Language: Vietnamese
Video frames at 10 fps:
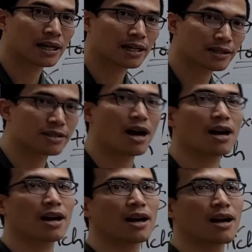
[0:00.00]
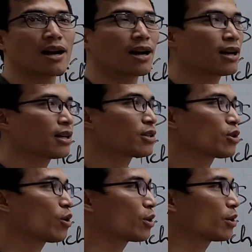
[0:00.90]
được chưa
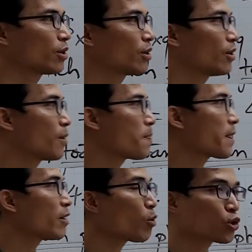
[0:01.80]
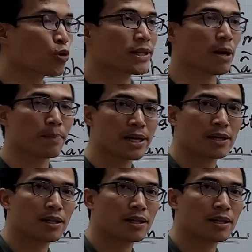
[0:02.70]
rồi thêm một số bài tập ấy